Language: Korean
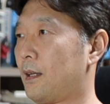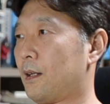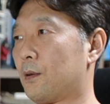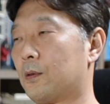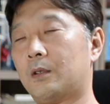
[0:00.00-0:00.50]

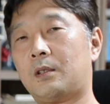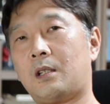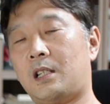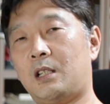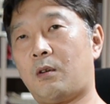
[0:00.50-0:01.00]
그리고 이제
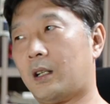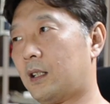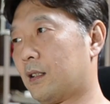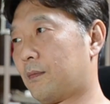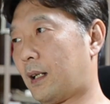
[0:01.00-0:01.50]

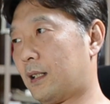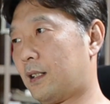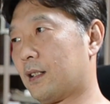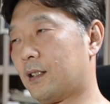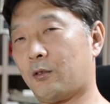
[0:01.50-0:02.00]
친환경
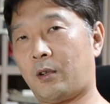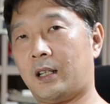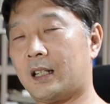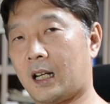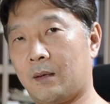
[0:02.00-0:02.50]
발전 이게
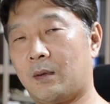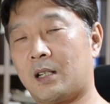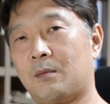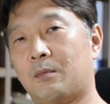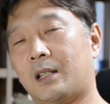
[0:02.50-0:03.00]
이제 아까
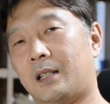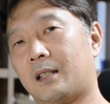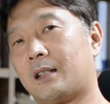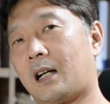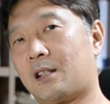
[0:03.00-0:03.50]
말씀드린
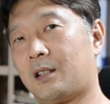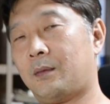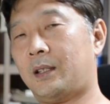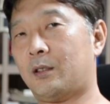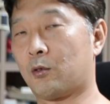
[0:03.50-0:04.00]

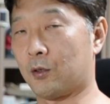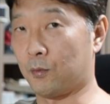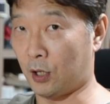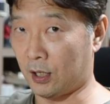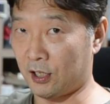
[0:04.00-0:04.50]
그가스트빈 요즘
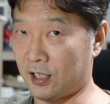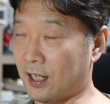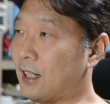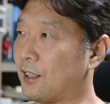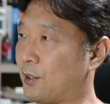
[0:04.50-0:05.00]
최근에
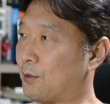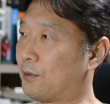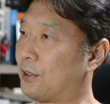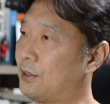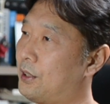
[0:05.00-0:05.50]
시작한
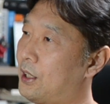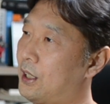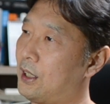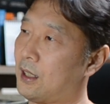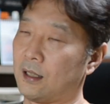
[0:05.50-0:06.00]
것이고요.
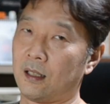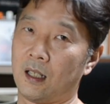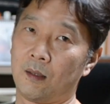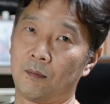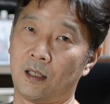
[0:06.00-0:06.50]

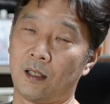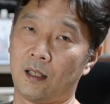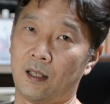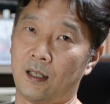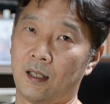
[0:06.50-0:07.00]
그다음
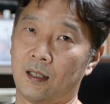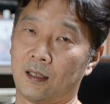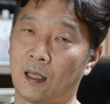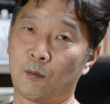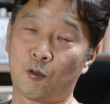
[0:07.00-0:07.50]
이제 아,
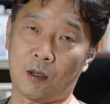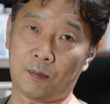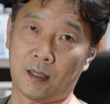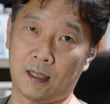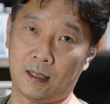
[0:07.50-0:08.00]
담수화
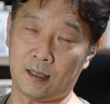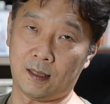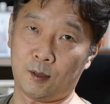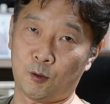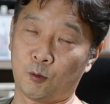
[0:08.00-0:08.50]
플랜트
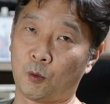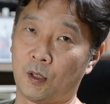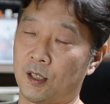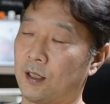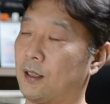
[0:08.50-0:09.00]

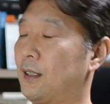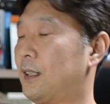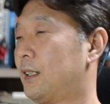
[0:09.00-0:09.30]
중동에서